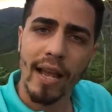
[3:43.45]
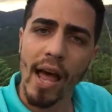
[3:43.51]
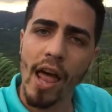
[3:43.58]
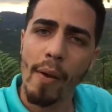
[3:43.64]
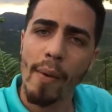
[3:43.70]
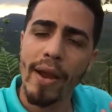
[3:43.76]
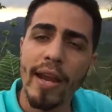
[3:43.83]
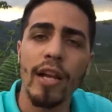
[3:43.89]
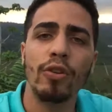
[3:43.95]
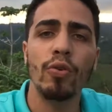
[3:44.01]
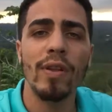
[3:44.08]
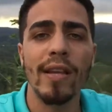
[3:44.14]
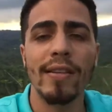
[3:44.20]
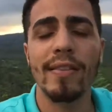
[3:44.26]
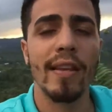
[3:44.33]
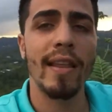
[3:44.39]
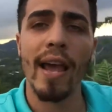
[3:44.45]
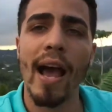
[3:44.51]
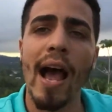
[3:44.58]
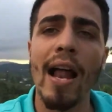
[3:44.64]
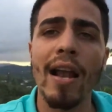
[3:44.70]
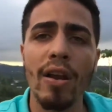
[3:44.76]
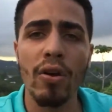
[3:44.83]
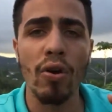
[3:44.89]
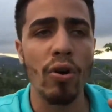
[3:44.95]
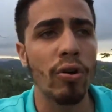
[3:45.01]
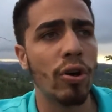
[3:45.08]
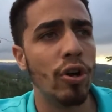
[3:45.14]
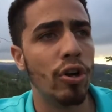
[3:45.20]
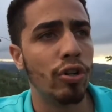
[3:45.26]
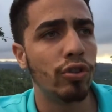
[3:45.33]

Cada vez que tú decides algo,